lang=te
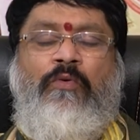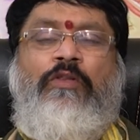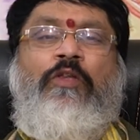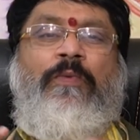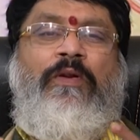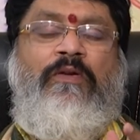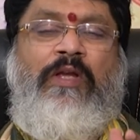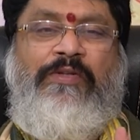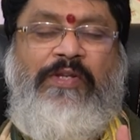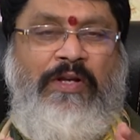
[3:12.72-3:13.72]
కొత్త
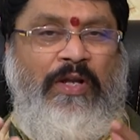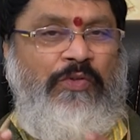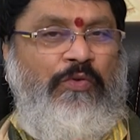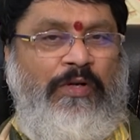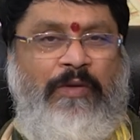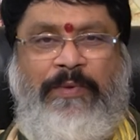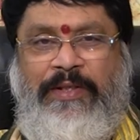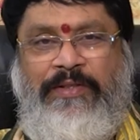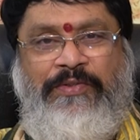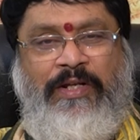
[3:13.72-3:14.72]
పనులకి శ్రీకారం చుట్టడానికి
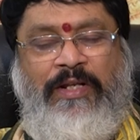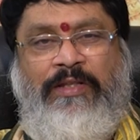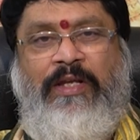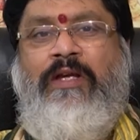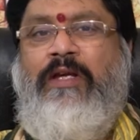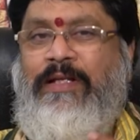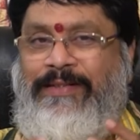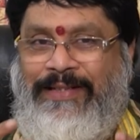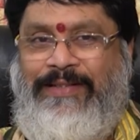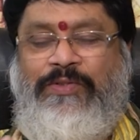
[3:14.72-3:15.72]
ప్రయత్నం చేయగలిగితే
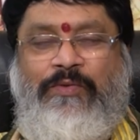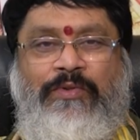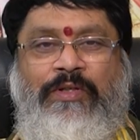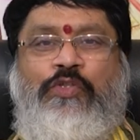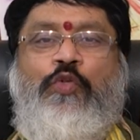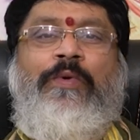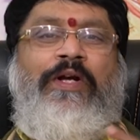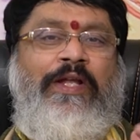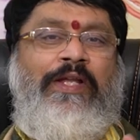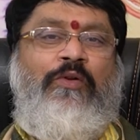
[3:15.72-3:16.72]
సక్సెస్ అవుతుంది
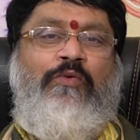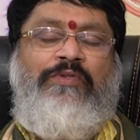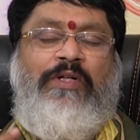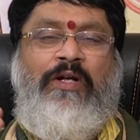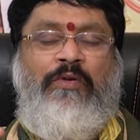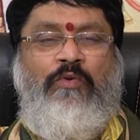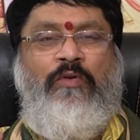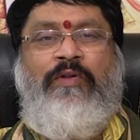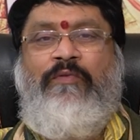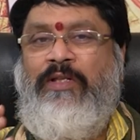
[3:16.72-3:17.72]
శుభకార్య అనుకూల
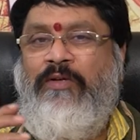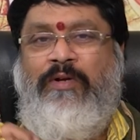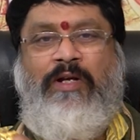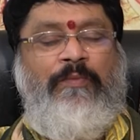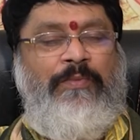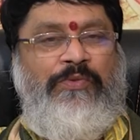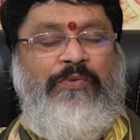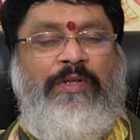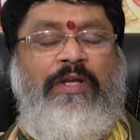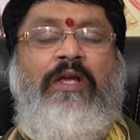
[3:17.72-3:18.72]
అనుకూలమైన వాతావరణం
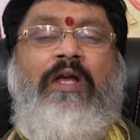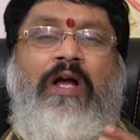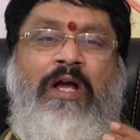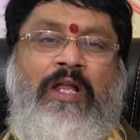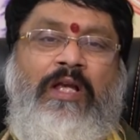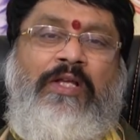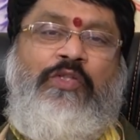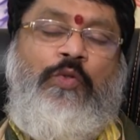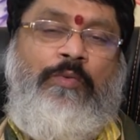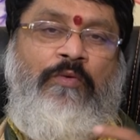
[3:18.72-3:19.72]
కనిపిస్తుంది అలాగే
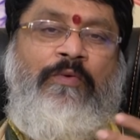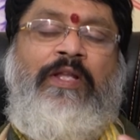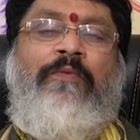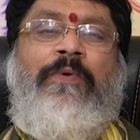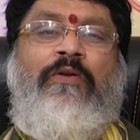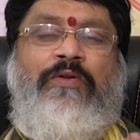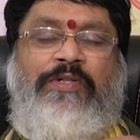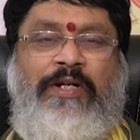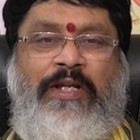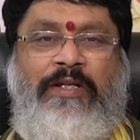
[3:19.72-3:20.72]
శుభమైన పనులు
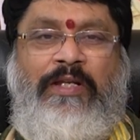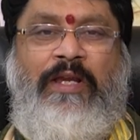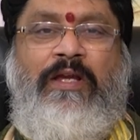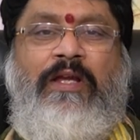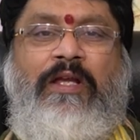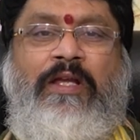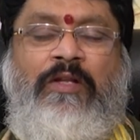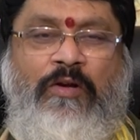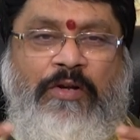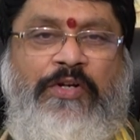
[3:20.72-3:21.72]
చేయడానికి
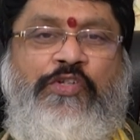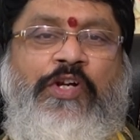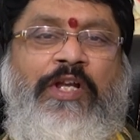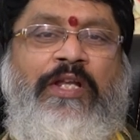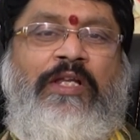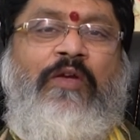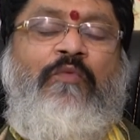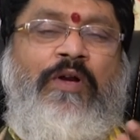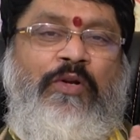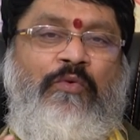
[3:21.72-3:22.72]
ఇనాగ్రేట్ చేయడానికి
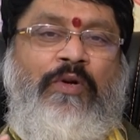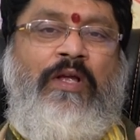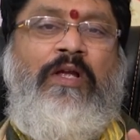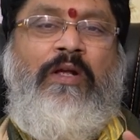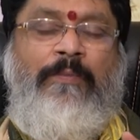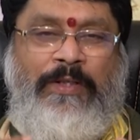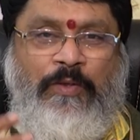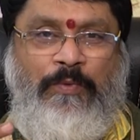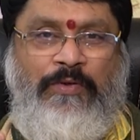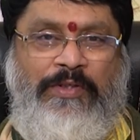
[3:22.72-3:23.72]
వాటి కూడా పెద్ద
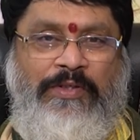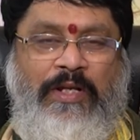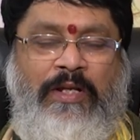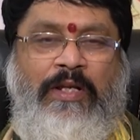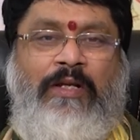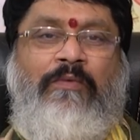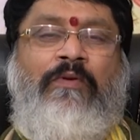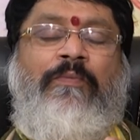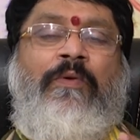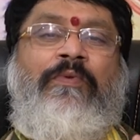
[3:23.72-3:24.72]
ప్రాజెక్ట్ కానీ
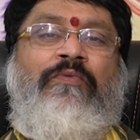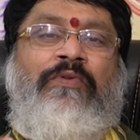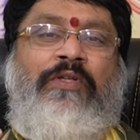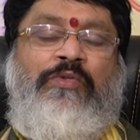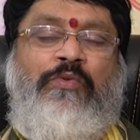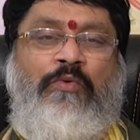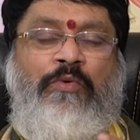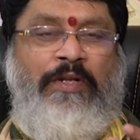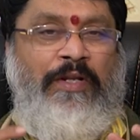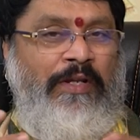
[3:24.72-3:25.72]
ప్రభుత్వం తీసుకున్న
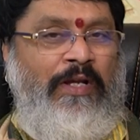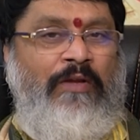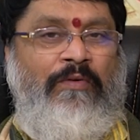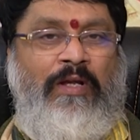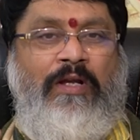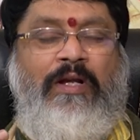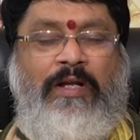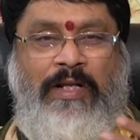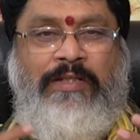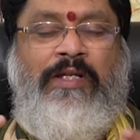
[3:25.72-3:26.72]
కొన్ని నిర్ణయాల వల్ల
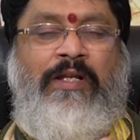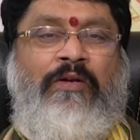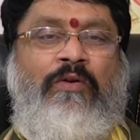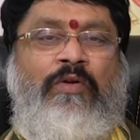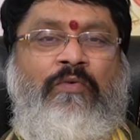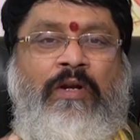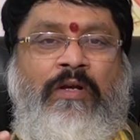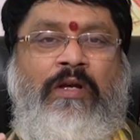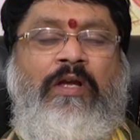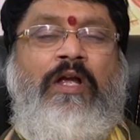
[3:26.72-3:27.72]
రాజకీయ రంగంలో ఉన్న
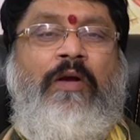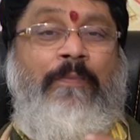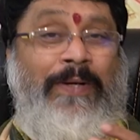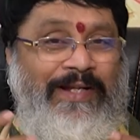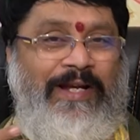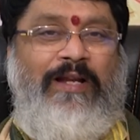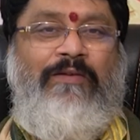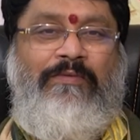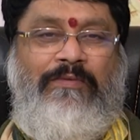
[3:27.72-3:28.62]
వాళ్ళకి పథకాల